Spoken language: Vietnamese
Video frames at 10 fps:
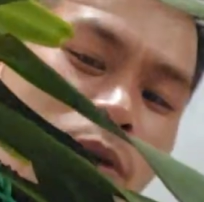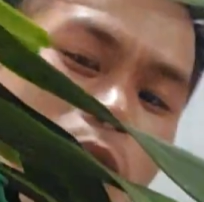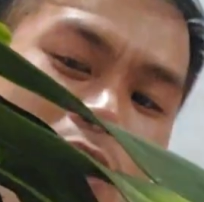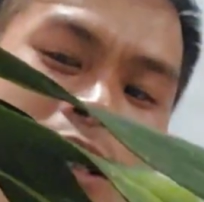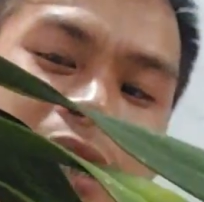cho
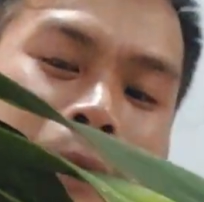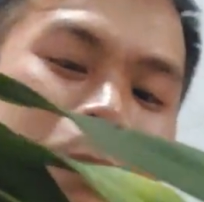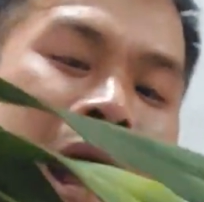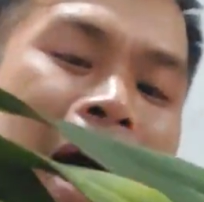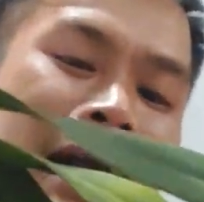mọi người
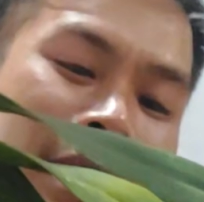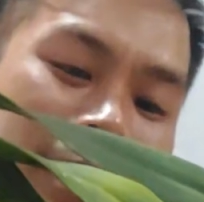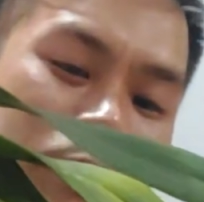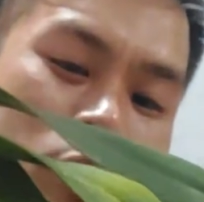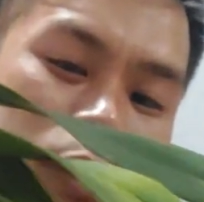cặp lá
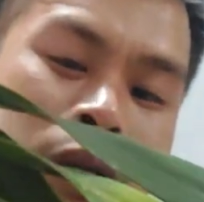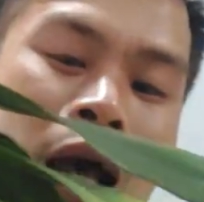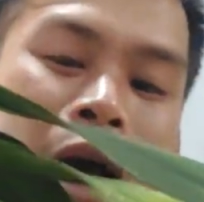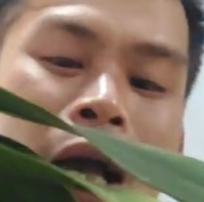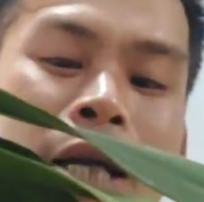này một
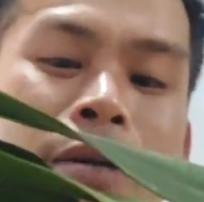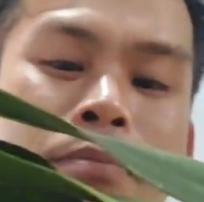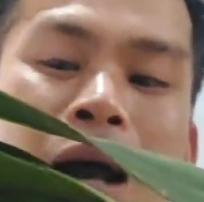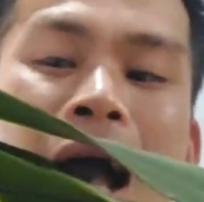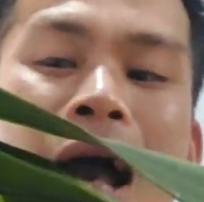hai
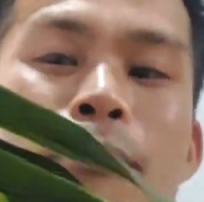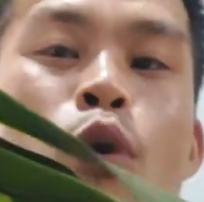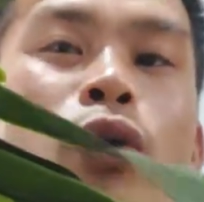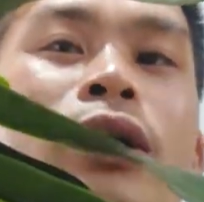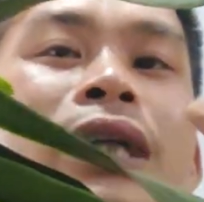ba
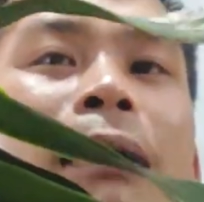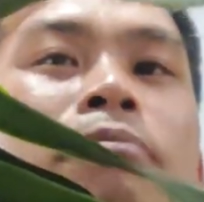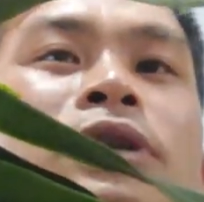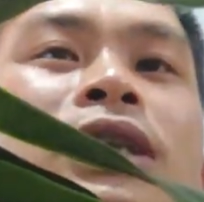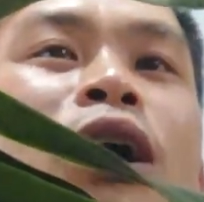bốn
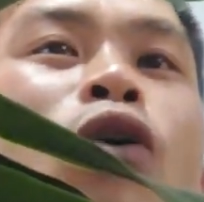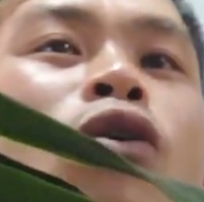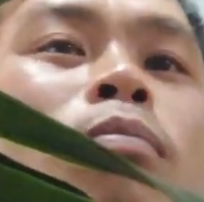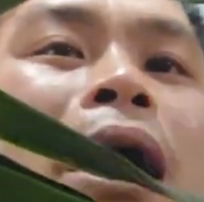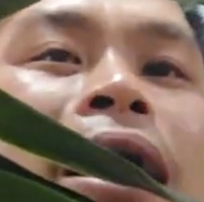năm
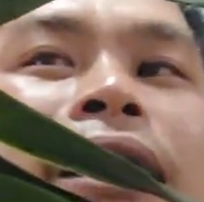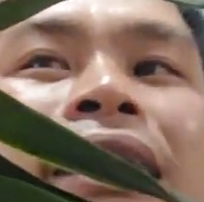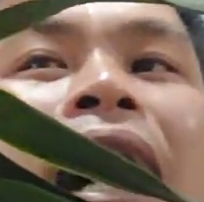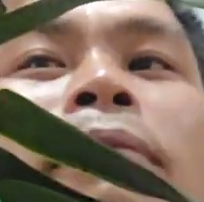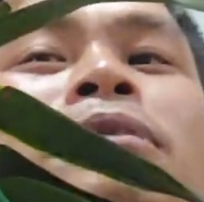sáu bảy
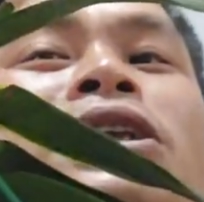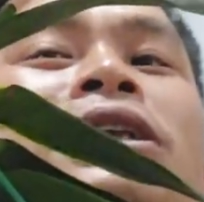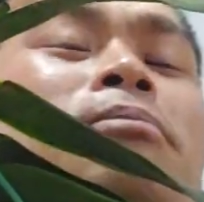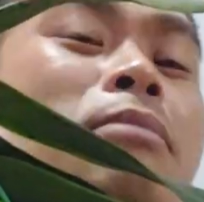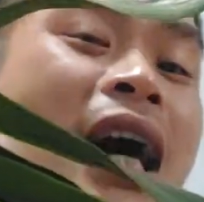tám
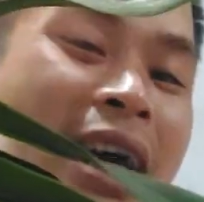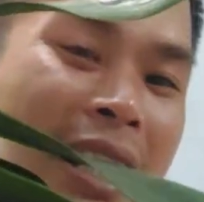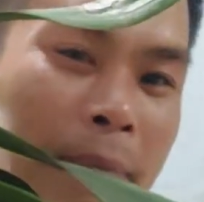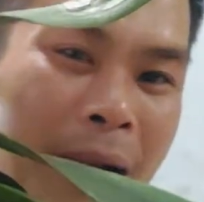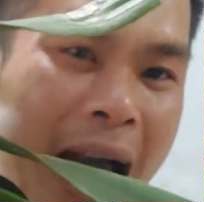chín mười
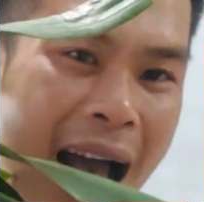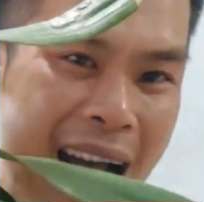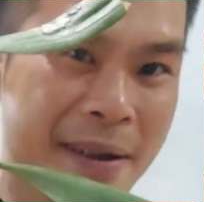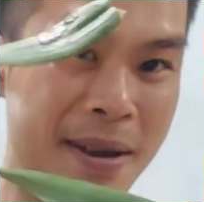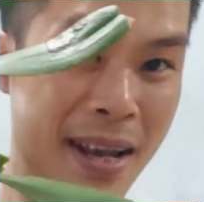cặp
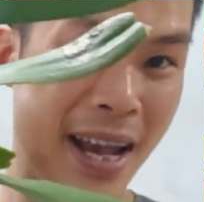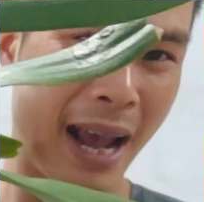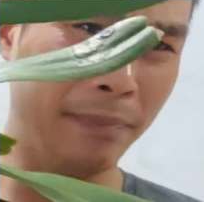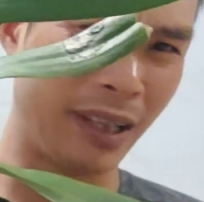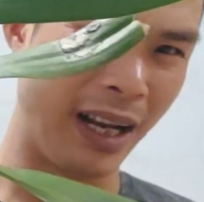lá
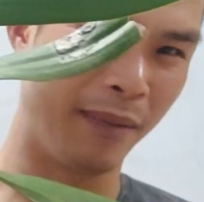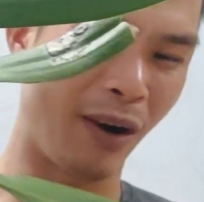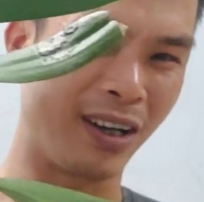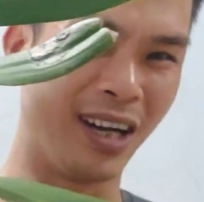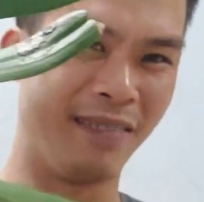em thề
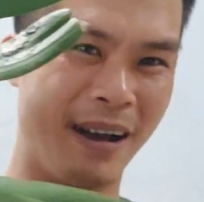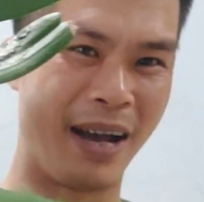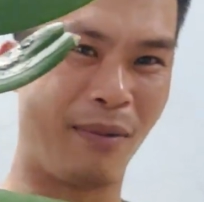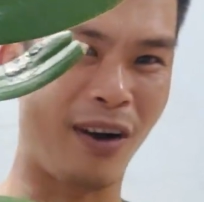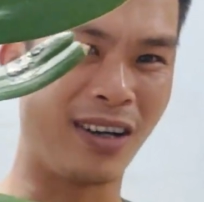mọi người
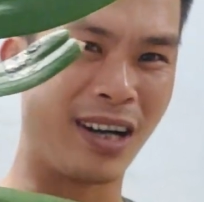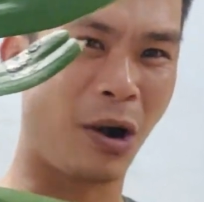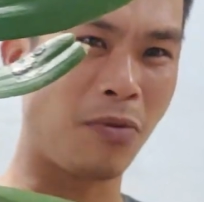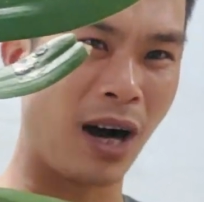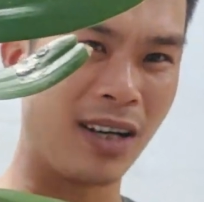về mọi người
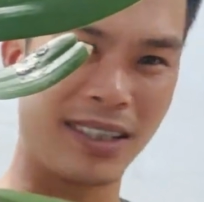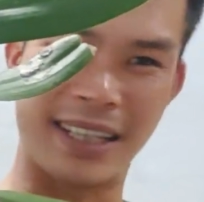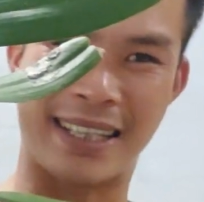không ưng thì